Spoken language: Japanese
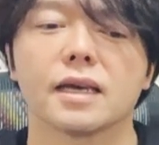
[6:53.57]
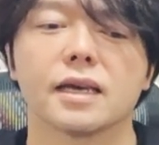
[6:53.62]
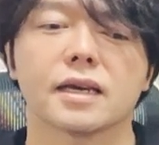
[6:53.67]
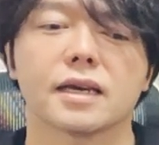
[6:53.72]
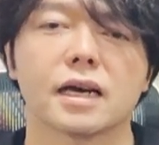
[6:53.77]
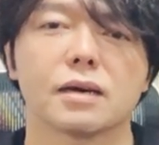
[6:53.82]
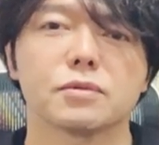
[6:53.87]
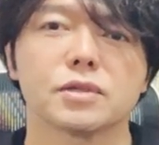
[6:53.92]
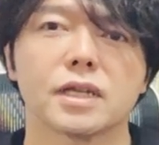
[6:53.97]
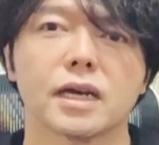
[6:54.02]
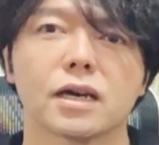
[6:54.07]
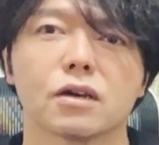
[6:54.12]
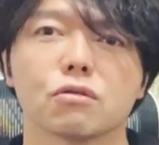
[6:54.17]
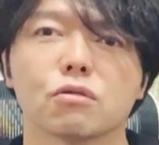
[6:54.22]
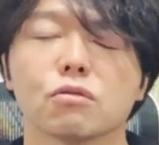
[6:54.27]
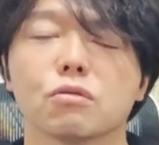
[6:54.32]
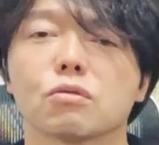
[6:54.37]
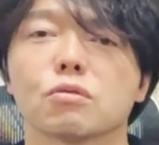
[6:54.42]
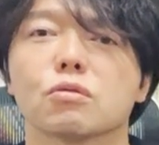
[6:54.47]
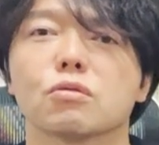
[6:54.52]
株高
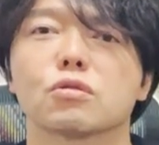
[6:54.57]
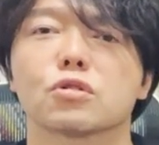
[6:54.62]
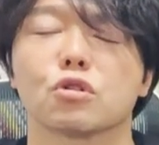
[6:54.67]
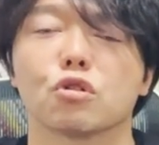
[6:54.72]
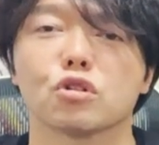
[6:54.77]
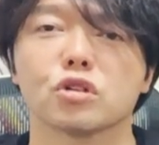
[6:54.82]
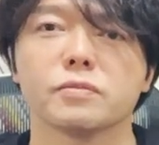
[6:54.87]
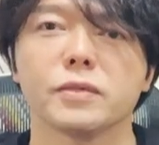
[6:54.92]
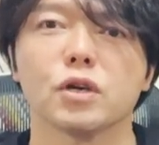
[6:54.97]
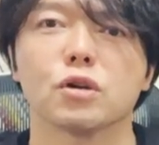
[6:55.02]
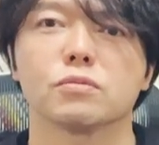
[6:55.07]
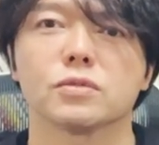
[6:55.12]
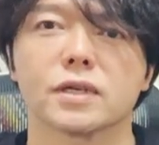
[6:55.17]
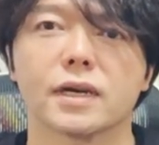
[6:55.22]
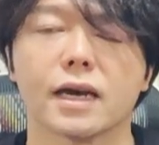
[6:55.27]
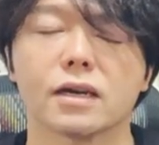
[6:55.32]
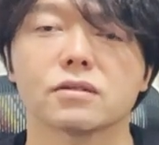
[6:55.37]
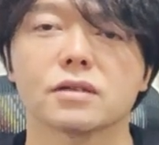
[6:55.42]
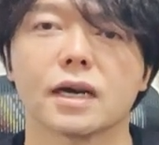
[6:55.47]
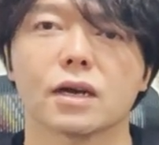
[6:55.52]
の局面を
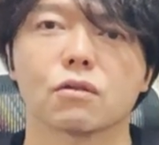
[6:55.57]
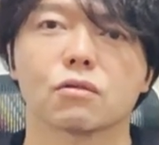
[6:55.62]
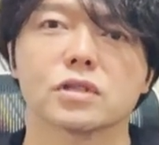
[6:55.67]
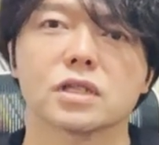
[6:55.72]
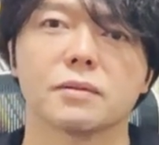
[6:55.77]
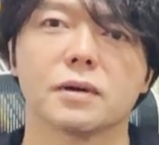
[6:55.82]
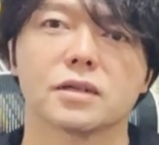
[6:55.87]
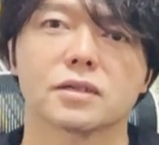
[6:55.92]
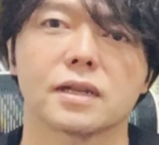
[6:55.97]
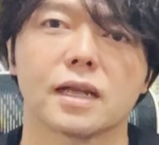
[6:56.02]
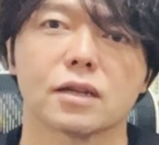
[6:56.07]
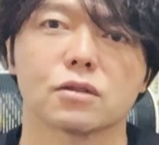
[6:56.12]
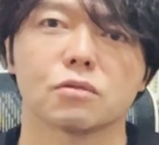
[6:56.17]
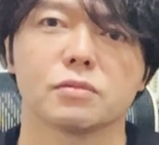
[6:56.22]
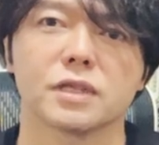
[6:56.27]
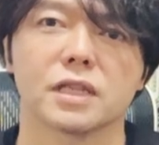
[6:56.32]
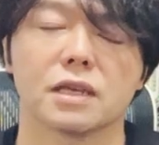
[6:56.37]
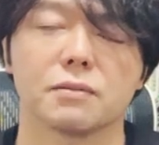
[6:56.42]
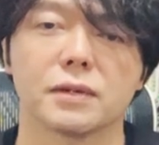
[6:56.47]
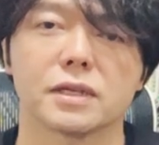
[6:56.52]
迎える可能性もあるなと
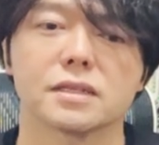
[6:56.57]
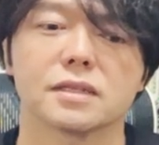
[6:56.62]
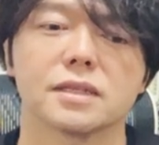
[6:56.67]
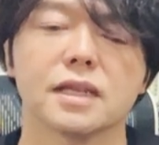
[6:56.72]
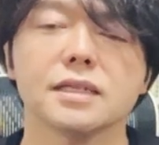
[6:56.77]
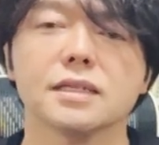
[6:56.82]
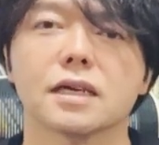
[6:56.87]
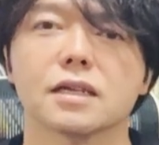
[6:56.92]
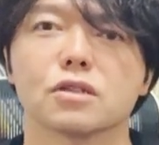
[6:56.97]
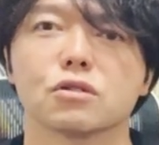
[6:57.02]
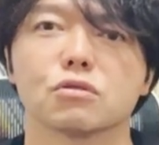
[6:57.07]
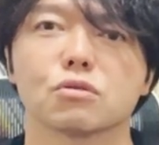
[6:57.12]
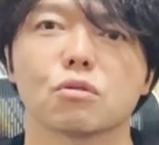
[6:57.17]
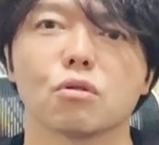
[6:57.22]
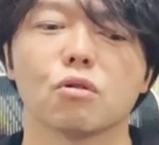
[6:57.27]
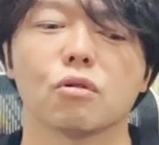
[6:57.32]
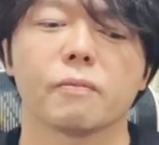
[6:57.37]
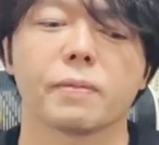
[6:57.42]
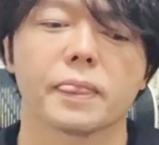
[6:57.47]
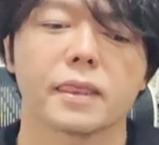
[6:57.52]
見ています。なぜかという
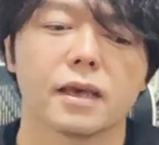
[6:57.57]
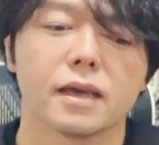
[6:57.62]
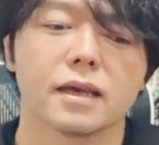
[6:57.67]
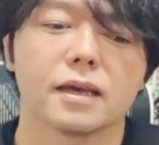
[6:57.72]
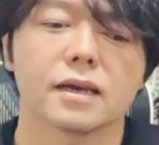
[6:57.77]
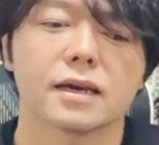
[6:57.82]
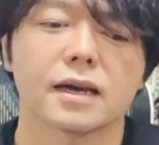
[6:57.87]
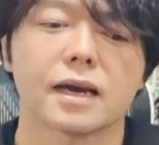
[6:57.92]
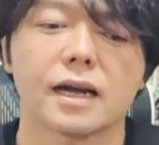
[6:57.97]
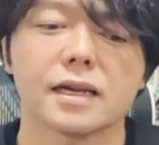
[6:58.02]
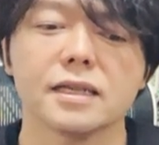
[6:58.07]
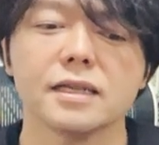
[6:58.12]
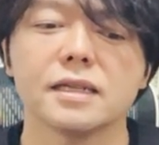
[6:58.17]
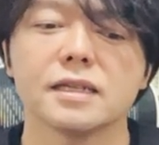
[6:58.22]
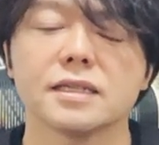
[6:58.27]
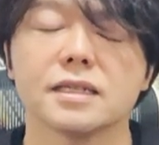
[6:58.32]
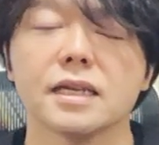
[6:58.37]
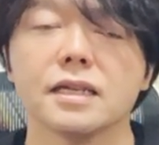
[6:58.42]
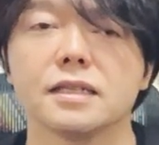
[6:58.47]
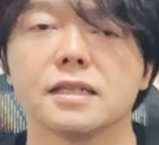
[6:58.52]
と、仮
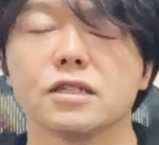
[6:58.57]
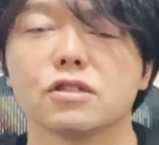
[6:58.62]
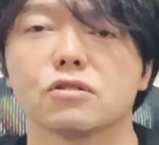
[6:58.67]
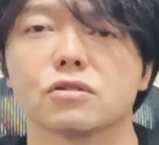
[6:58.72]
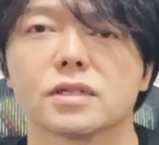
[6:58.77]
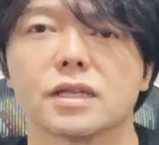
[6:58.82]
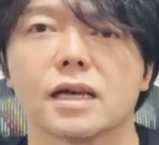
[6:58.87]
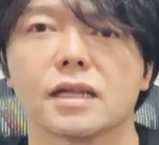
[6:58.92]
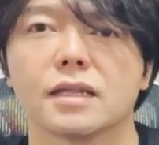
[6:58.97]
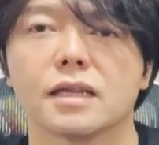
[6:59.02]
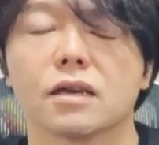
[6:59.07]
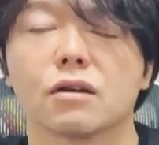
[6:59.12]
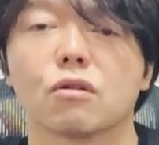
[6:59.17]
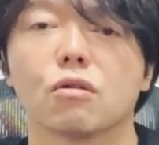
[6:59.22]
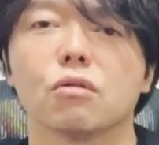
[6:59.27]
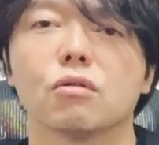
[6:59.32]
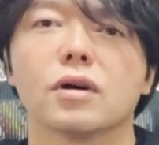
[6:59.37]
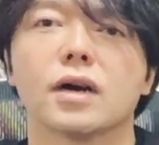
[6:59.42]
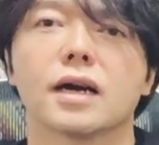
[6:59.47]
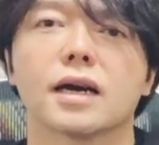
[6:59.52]
に2023年
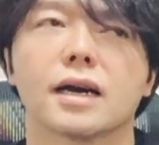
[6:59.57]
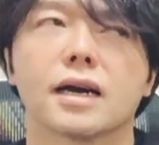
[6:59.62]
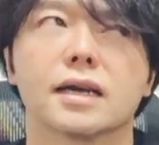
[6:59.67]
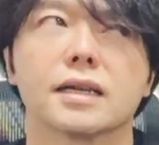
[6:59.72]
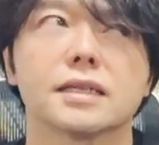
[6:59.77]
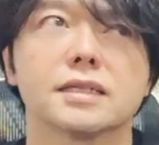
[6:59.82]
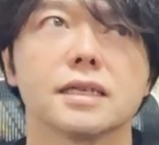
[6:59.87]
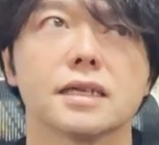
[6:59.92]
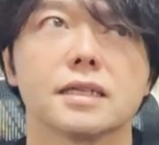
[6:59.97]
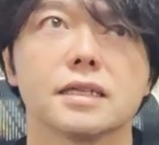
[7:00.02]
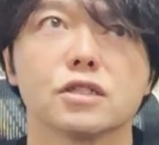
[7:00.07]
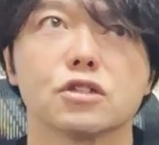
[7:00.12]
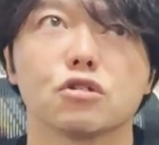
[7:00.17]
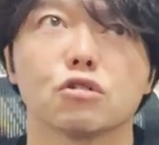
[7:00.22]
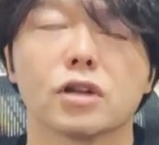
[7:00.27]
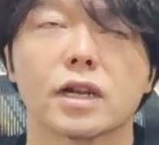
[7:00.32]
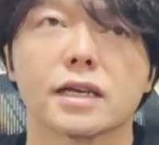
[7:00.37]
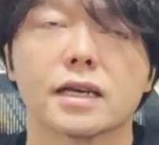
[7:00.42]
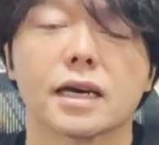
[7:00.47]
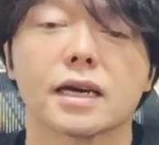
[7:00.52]
後半から
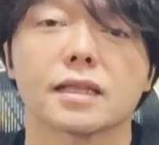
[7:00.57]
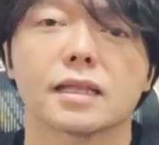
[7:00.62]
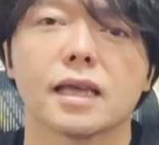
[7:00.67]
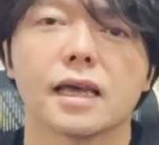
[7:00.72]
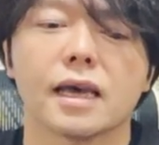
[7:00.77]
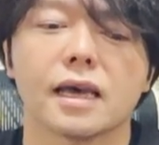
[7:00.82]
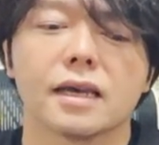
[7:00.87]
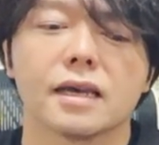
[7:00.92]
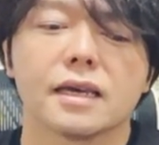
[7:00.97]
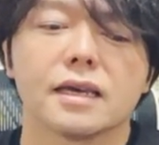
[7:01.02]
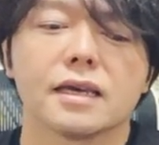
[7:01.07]
2024年にかけて